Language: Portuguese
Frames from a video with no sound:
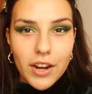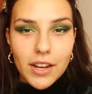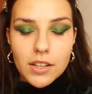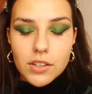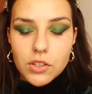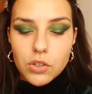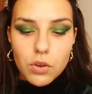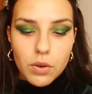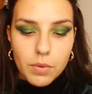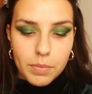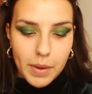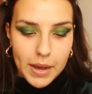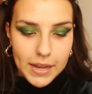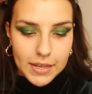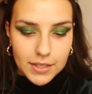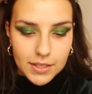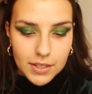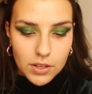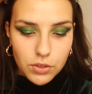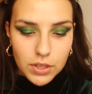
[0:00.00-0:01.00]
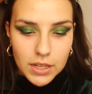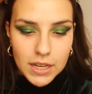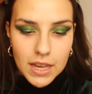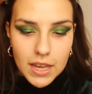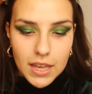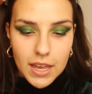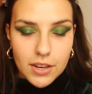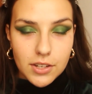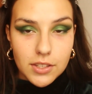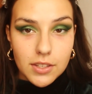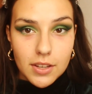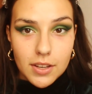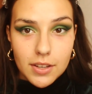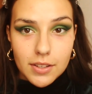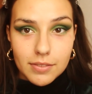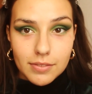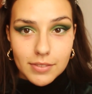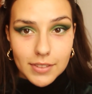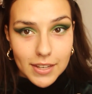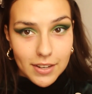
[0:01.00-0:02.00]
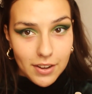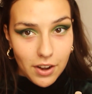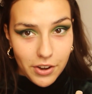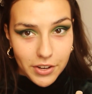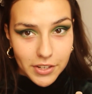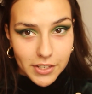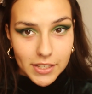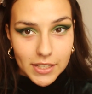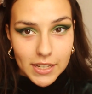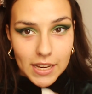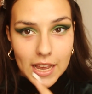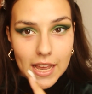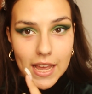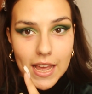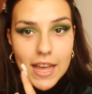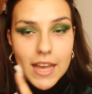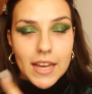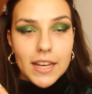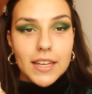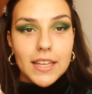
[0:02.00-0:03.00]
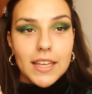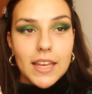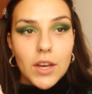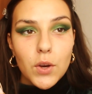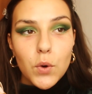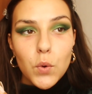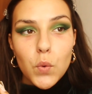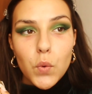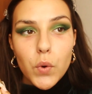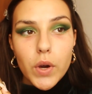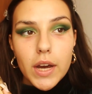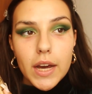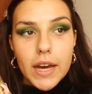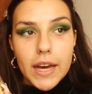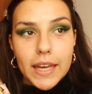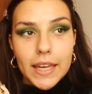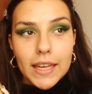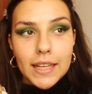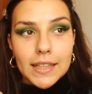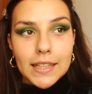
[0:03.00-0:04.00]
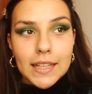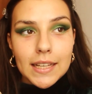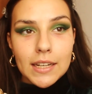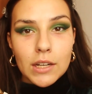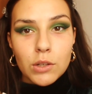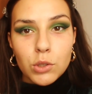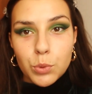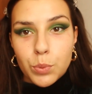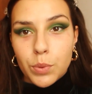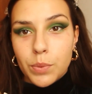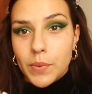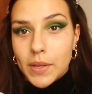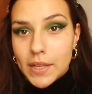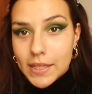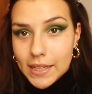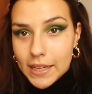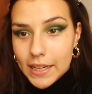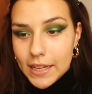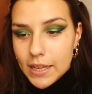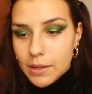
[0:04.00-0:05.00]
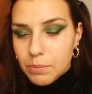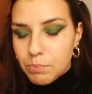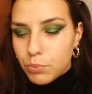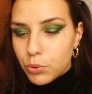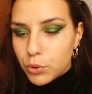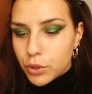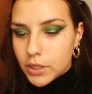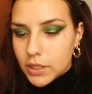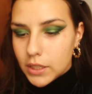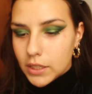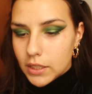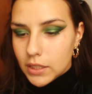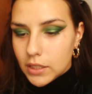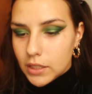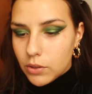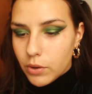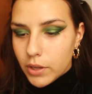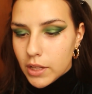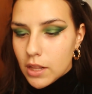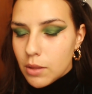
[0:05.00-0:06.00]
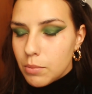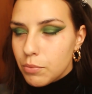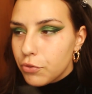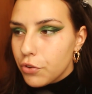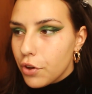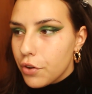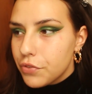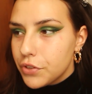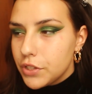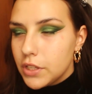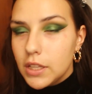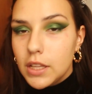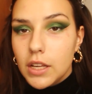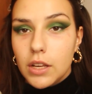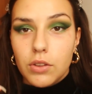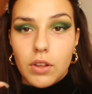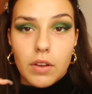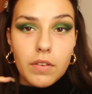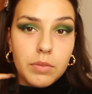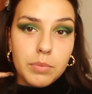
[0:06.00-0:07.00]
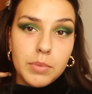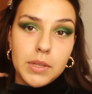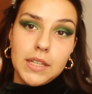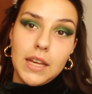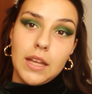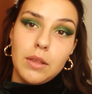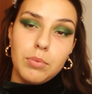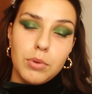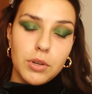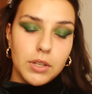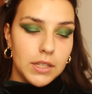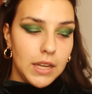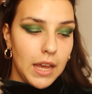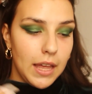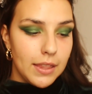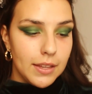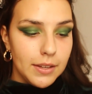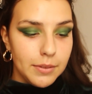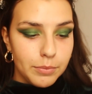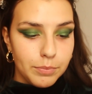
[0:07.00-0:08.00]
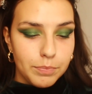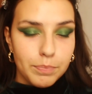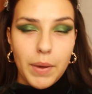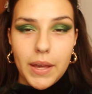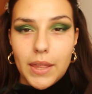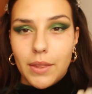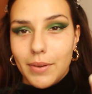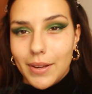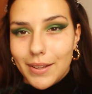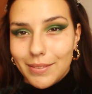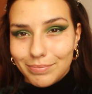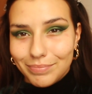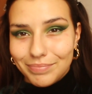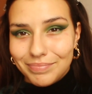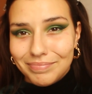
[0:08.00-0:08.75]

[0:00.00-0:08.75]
Agora em relação à base, eu tenho aqui esta da NARS, que eu ainda não experimentei, porque quando ela me foi oferecida eu estava demasiado bronzeada. By the way,